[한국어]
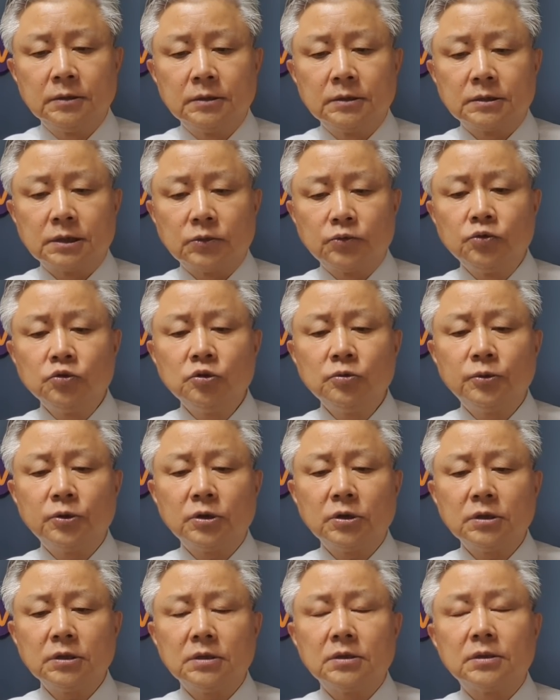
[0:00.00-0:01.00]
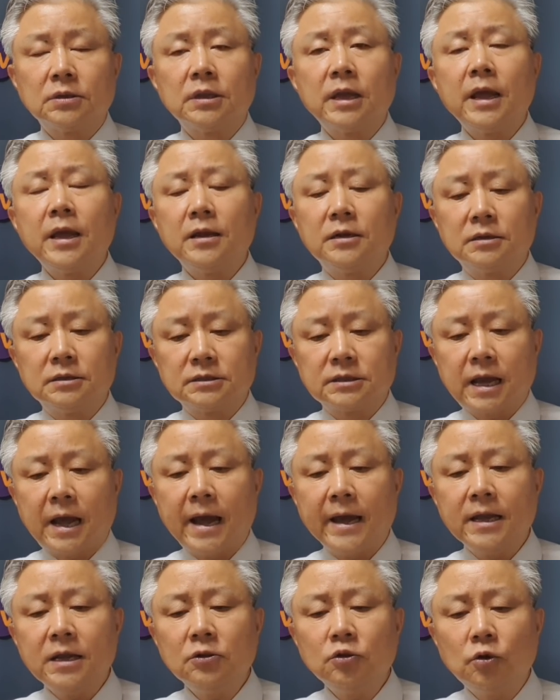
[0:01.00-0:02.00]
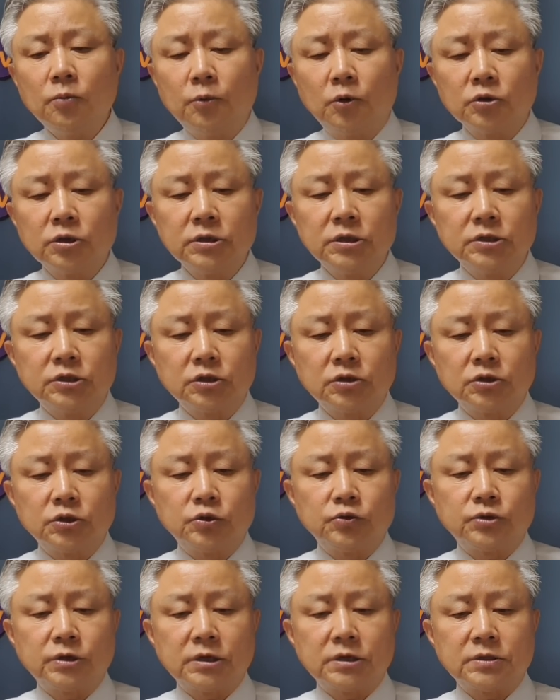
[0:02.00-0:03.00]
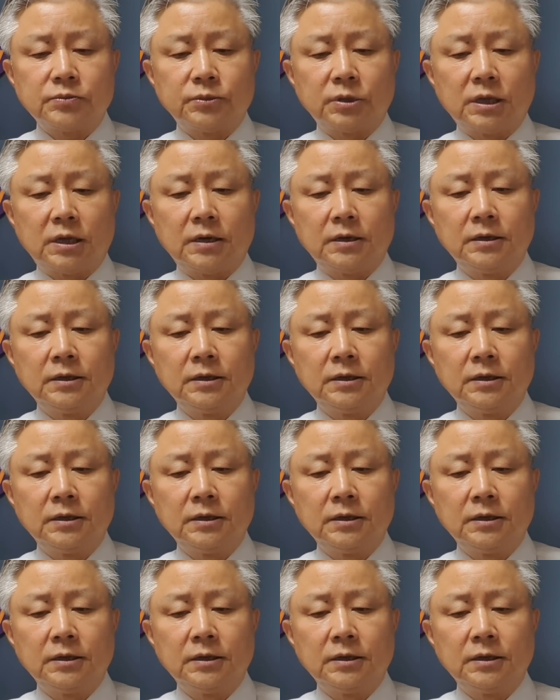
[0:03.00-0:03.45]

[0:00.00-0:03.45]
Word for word: 자, 윤 후보는 내일 4일도 모든 일정을 취소했습니다.